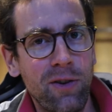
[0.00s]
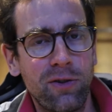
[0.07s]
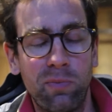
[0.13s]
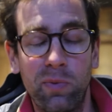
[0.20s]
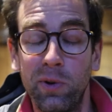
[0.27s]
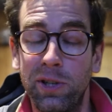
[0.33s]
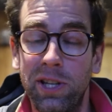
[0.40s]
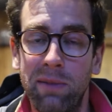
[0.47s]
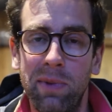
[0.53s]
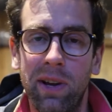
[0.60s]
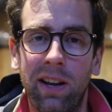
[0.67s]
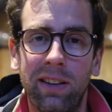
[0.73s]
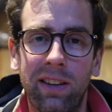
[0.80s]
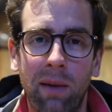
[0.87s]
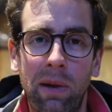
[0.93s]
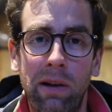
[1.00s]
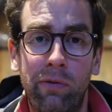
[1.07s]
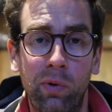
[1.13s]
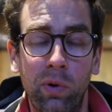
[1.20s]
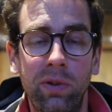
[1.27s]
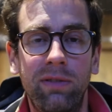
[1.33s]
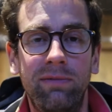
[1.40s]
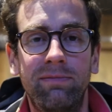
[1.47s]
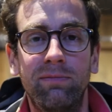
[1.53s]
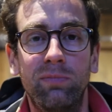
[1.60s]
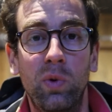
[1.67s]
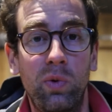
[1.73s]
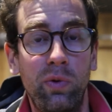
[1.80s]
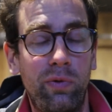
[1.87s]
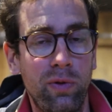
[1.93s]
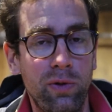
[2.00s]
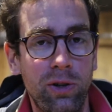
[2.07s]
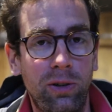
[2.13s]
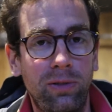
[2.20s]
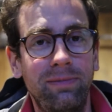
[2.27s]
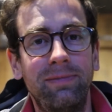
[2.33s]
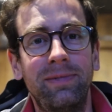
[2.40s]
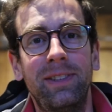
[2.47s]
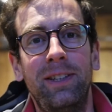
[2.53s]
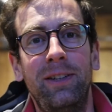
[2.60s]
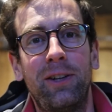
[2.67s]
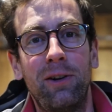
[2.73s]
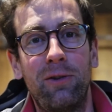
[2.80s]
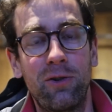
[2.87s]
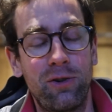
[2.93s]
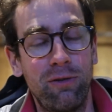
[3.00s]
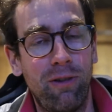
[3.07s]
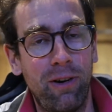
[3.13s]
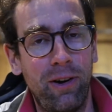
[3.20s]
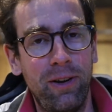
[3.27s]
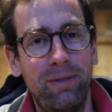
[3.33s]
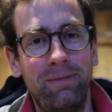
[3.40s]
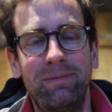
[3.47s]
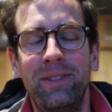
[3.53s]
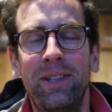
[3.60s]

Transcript: Je peux aussi admirer une très belle faune, beaucoup de faisans, quelques chevreuils,